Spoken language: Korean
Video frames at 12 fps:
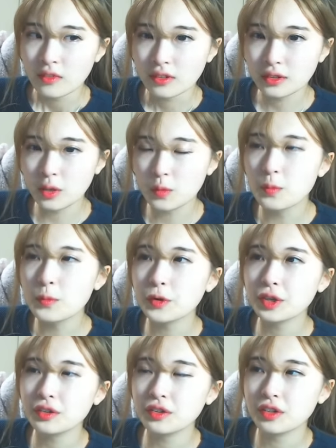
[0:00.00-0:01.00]
그때
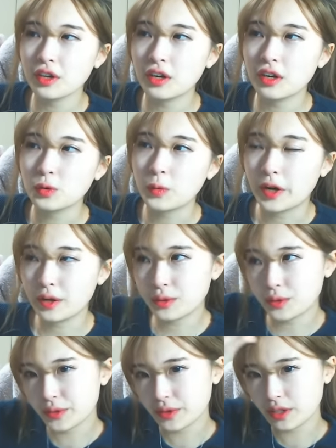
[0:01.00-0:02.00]
몇몇 애들이랑 또
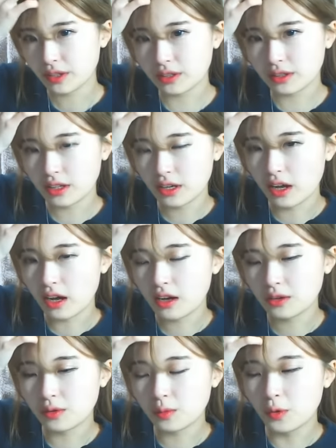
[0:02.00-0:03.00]
말했었는데 그때 아
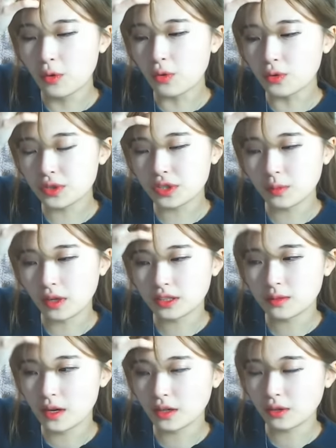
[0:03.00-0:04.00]
이거 벚꽃이
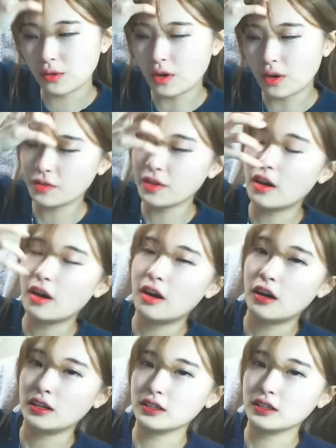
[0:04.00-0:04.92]
마지막일 것 같다.